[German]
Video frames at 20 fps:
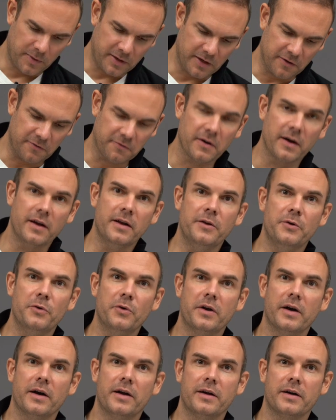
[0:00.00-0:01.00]
mit einer Pfeile
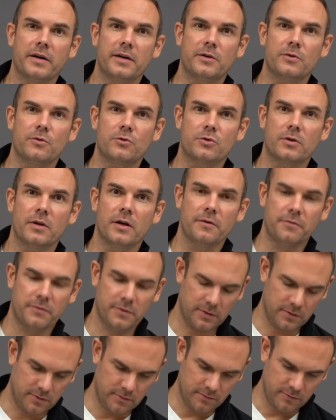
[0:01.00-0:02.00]
nur in eine Richtung
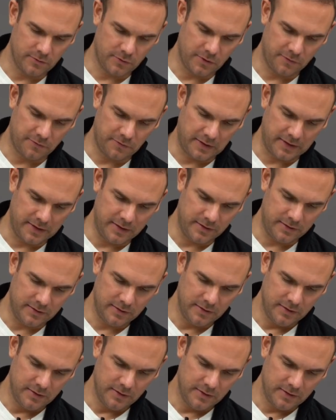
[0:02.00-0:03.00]
schleift dann, oder feilt,
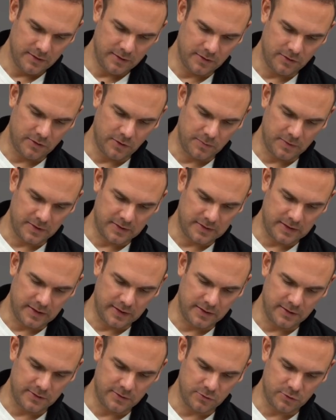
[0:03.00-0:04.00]
dann kommt das
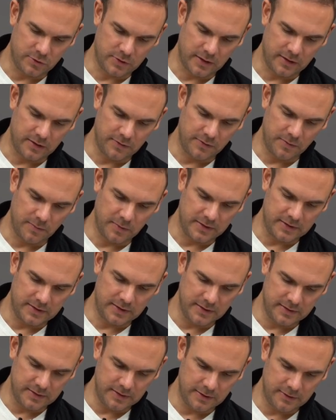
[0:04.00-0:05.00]
gleiche zustande, wie man es
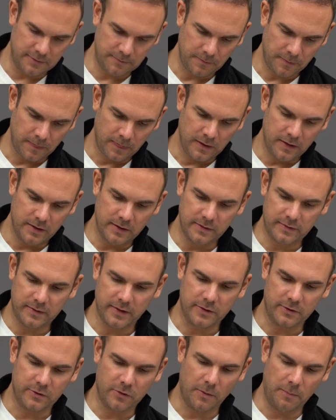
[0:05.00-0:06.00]
hier sieht. Ist
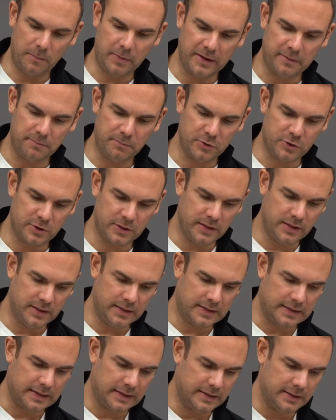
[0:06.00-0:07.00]
halt komplett
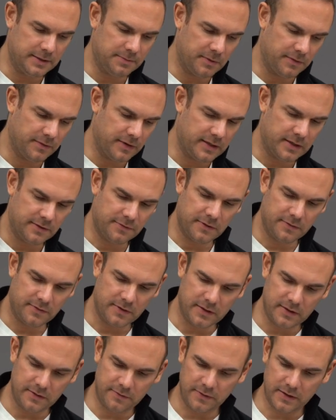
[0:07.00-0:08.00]
beschädigt, kann nicht mehr
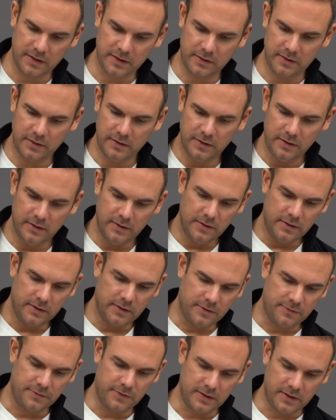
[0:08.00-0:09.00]
weiterverwendet werden.
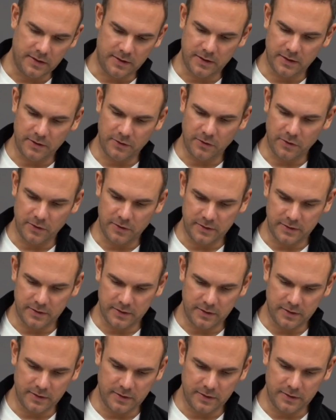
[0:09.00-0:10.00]
Das Verdichtergehäuse
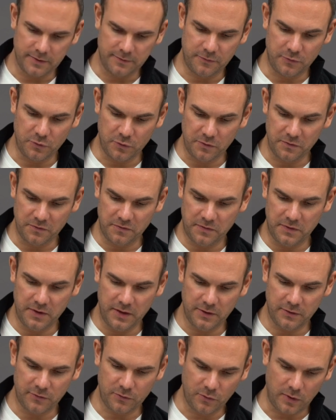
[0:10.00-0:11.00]
äh, würden
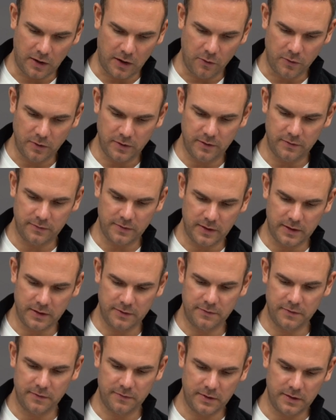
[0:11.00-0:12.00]
wir so auch nicht
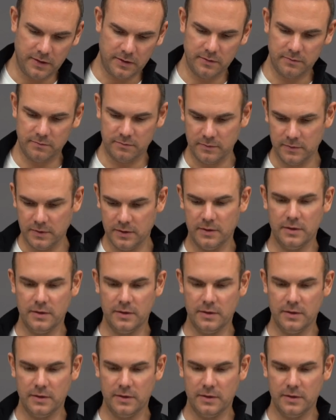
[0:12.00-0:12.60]
weiterverwenden.